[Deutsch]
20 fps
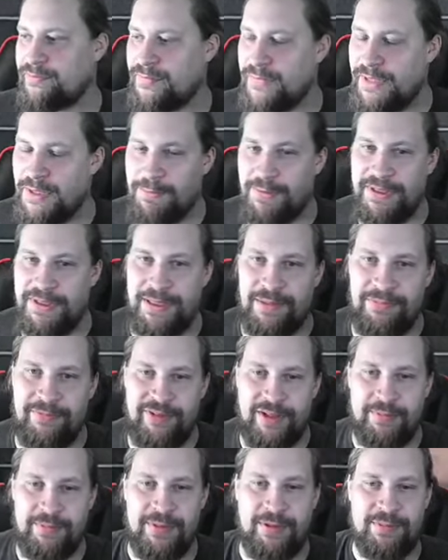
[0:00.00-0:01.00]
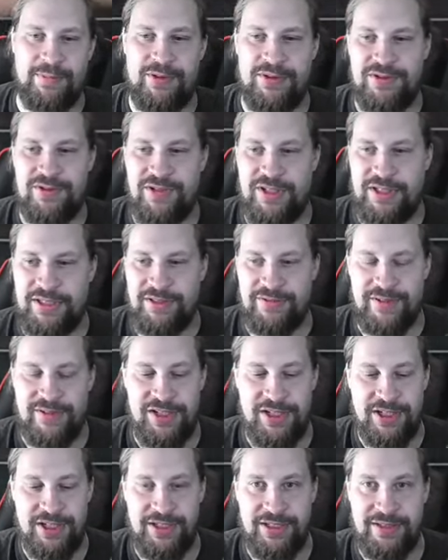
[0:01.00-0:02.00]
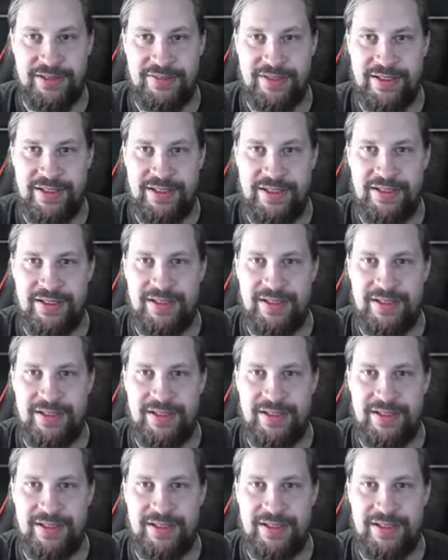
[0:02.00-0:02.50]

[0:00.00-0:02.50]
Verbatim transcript: Mit dem fängt man im Constructed wahrscheinlich nichts an.